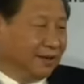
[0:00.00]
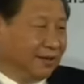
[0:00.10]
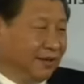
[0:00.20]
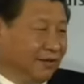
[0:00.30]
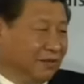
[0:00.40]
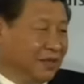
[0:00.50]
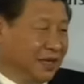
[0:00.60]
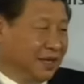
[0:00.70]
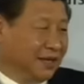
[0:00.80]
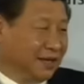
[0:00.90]
所以，我们
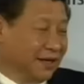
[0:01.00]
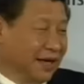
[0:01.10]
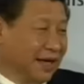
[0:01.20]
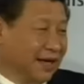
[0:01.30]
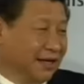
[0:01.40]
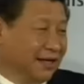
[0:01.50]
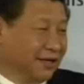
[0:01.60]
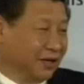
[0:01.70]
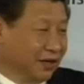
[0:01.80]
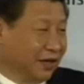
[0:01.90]
现在这个改革
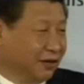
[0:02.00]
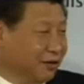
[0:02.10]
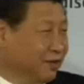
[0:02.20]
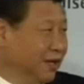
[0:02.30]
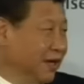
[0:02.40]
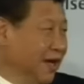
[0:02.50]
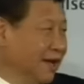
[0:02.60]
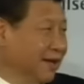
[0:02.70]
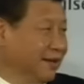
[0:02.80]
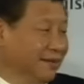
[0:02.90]
呢，就要搞综合
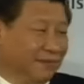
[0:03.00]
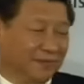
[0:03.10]
改革。